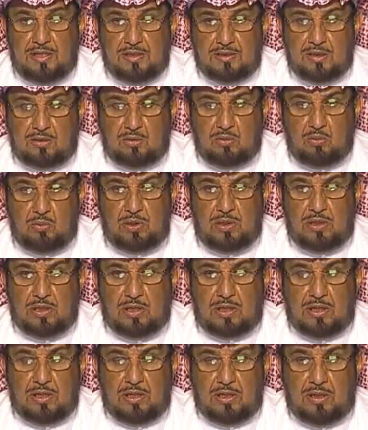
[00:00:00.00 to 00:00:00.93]

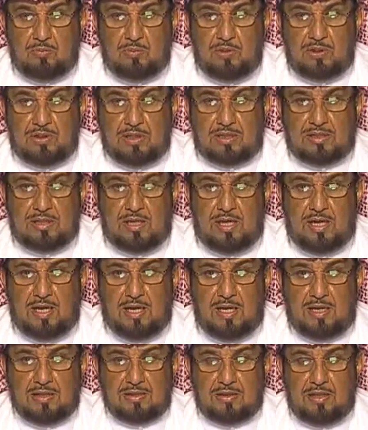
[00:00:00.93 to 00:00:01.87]
تطوير
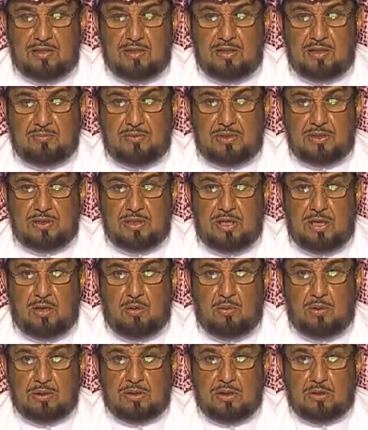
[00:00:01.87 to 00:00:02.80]
بنيتها التنظيمية
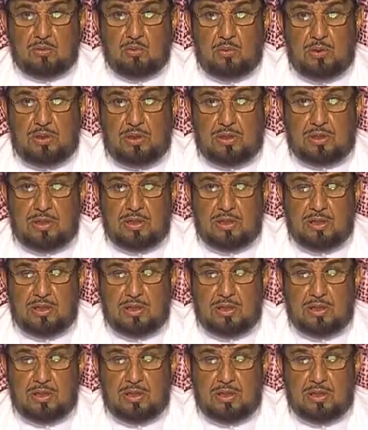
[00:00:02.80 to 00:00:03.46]
وتطوير